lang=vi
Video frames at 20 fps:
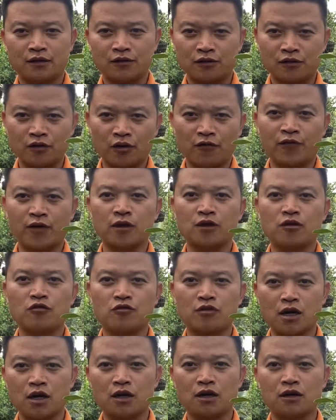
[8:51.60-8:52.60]
Cho phân hữu
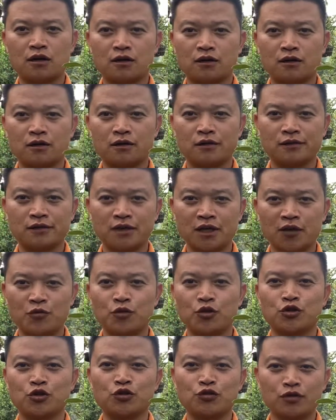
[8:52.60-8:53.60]
cơ nhiều
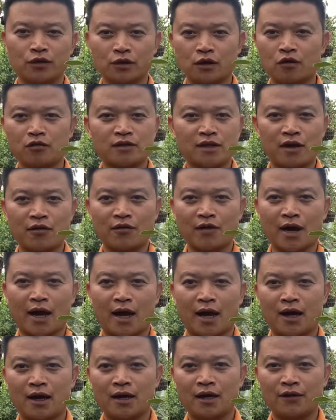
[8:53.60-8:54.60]
một chút Không sao cả
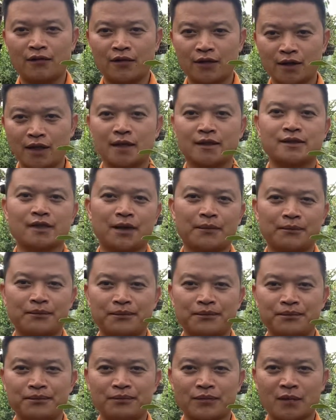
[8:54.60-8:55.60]
Phân tan chậm
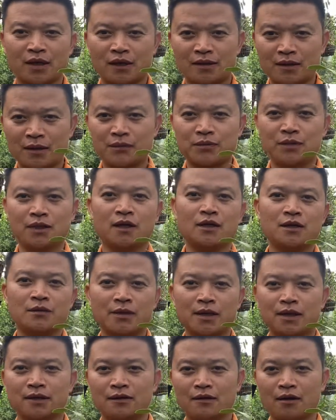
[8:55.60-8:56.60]
Chăm tưới như
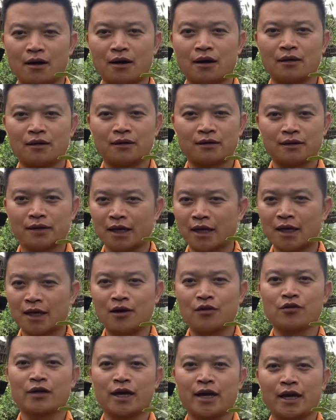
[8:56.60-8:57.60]
bình thường Thế là
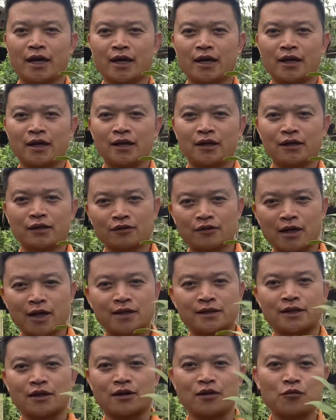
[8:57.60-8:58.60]
ok Chúng ta
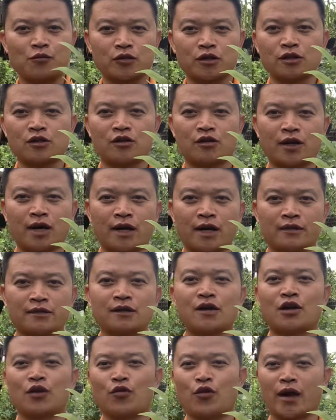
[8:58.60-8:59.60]
sẽ có một cái giỏ lan rất
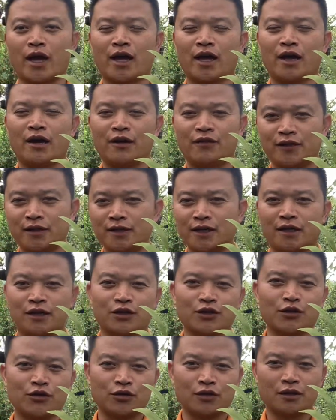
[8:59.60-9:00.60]
là khỏe Phát triển
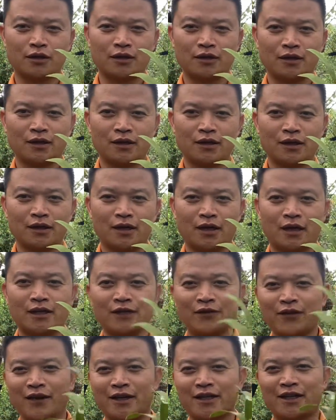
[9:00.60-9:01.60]
tốt Đấy,
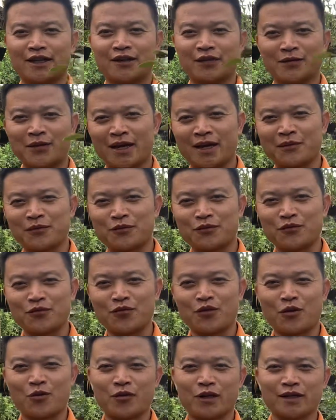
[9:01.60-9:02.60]
Như vậy thì hôm nay em cũng
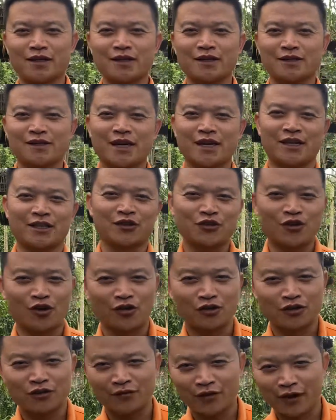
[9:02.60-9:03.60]
có một cái chia sẻ nho nhỏ
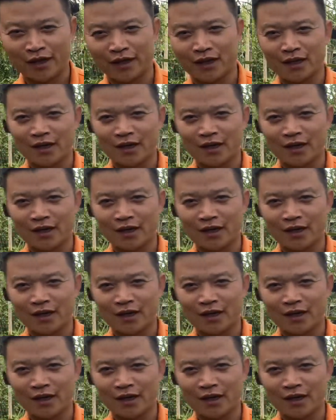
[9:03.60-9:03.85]
như vậy